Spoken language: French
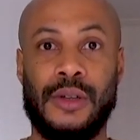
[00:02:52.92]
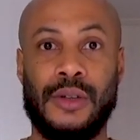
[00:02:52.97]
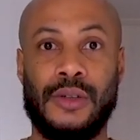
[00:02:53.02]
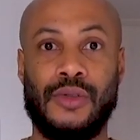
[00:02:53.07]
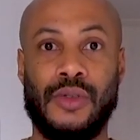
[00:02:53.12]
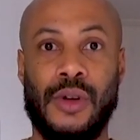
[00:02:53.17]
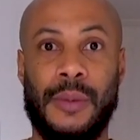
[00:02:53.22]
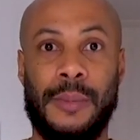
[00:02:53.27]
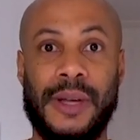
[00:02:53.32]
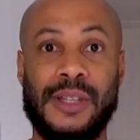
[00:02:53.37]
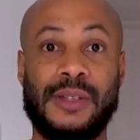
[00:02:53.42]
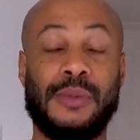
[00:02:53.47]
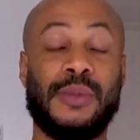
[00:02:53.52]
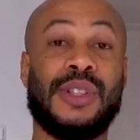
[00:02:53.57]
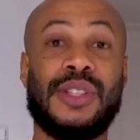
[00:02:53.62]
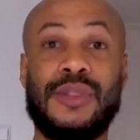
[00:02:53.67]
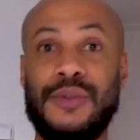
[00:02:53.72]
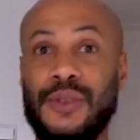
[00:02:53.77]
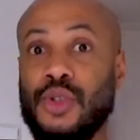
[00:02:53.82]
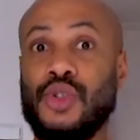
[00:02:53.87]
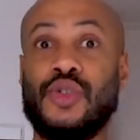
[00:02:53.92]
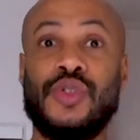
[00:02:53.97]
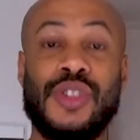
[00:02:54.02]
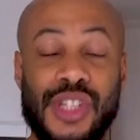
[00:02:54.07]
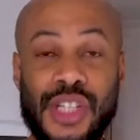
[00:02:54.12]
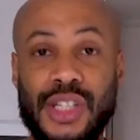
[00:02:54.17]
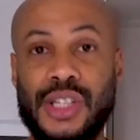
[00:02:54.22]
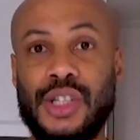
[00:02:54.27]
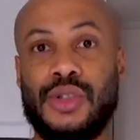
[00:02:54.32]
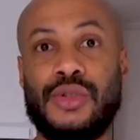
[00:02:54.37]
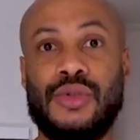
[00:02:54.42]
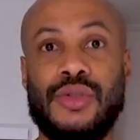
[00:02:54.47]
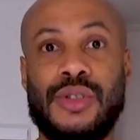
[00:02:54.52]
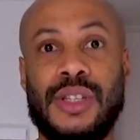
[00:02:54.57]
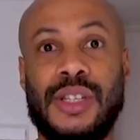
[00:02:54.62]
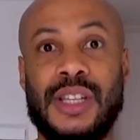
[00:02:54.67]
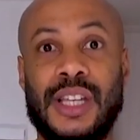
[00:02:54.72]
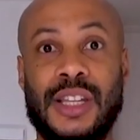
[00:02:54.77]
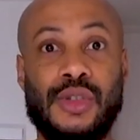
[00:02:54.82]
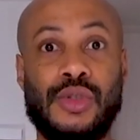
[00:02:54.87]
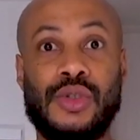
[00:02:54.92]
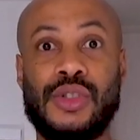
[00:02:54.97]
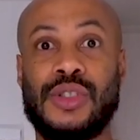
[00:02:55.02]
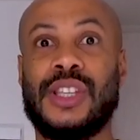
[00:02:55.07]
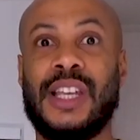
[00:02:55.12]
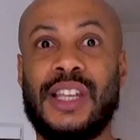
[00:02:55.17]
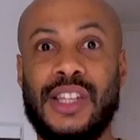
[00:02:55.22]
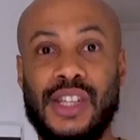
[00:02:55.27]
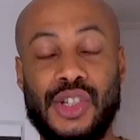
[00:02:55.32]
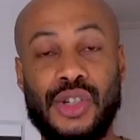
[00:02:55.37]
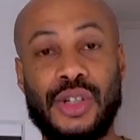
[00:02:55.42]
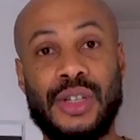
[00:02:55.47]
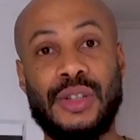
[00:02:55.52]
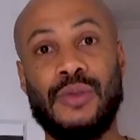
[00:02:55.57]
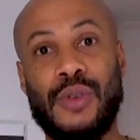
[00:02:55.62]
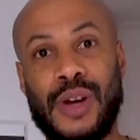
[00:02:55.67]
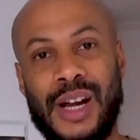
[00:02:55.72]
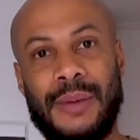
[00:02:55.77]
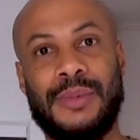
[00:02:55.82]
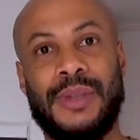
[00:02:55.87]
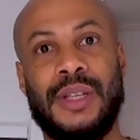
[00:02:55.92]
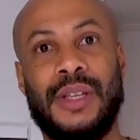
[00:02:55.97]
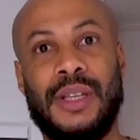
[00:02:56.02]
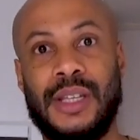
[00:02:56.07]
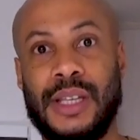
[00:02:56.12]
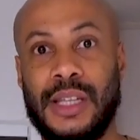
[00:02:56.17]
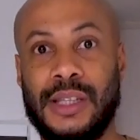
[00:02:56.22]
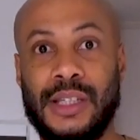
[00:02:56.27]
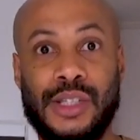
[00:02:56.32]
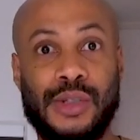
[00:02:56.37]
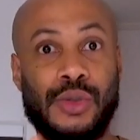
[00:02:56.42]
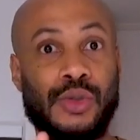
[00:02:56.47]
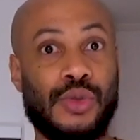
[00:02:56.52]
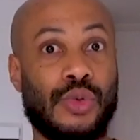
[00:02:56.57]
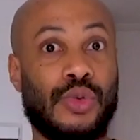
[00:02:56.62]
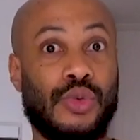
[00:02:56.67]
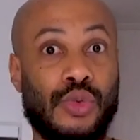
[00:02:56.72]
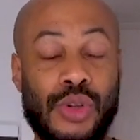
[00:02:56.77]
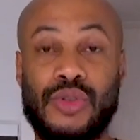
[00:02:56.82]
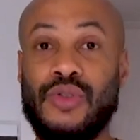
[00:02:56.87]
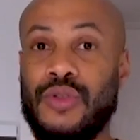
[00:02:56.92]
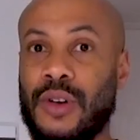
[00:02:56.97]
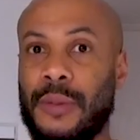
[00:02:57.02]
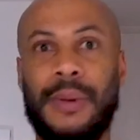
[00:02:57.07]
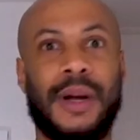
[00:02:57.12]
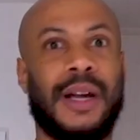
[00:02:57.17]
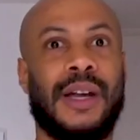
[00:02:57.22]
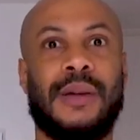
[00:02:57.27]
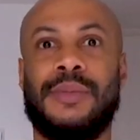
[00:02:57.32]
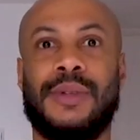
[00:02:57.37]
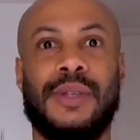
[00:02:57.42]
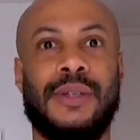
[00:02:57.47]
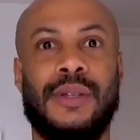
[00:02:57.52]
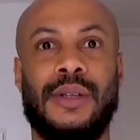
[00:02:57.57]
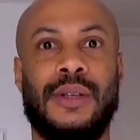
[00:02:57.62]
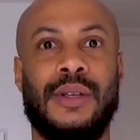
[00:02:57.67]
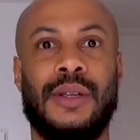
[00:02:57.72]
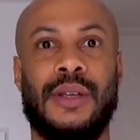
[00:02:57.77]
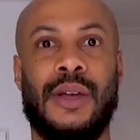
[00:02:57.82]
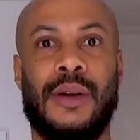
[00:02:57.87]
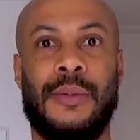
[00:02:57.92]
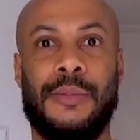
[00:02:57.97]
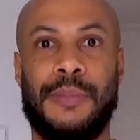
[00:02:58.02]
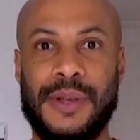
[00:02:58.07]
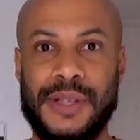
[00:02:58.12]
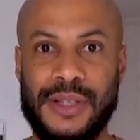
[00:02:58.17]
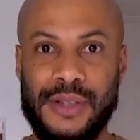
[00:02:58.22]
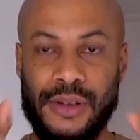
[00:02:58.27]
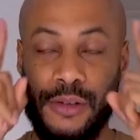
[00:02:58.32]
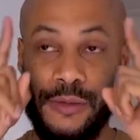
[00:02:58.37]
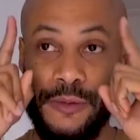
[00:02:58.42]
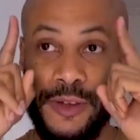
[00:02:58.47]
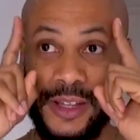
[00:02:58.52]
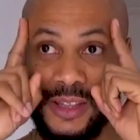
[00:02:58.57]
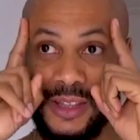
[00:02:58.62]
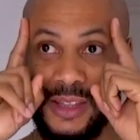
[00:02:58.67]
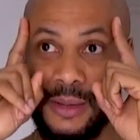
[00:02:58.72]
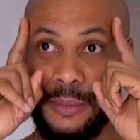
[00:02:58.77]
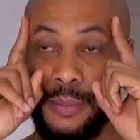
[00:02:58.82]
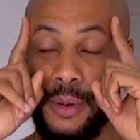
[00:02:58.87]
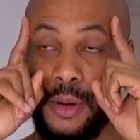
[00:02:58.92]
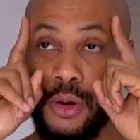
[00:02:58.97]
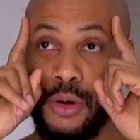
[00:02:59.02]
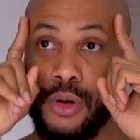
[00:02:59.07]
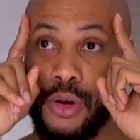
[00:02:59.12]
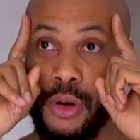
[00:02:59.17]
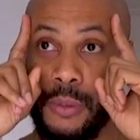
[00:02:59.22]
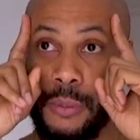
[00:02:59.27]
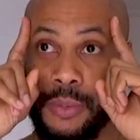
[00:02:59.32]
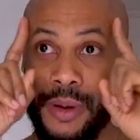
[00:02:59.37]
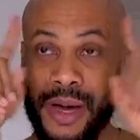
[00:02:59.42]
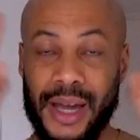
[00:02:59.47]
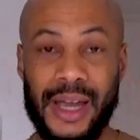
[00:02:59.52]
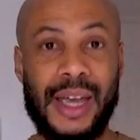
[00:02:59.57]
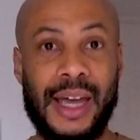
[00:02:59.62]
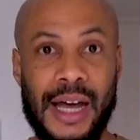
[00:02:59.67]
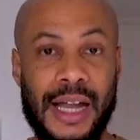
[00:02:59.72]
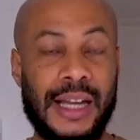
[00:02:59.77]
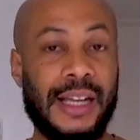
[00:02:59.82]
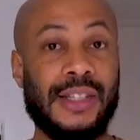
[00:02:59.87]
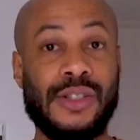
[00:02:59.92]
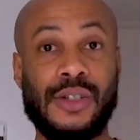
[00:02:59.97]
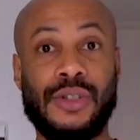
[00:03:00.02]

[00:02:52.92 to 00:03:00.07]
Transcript: Tu vois, par exemple, dans cette vidéo, je vais dire des choses. Il y a des choses qu'il y a des gens qui vont capter. Il y a des choses que toi, tu ne vas pas capter. Parce qu'en fait, tu n'es pas encore prêt à les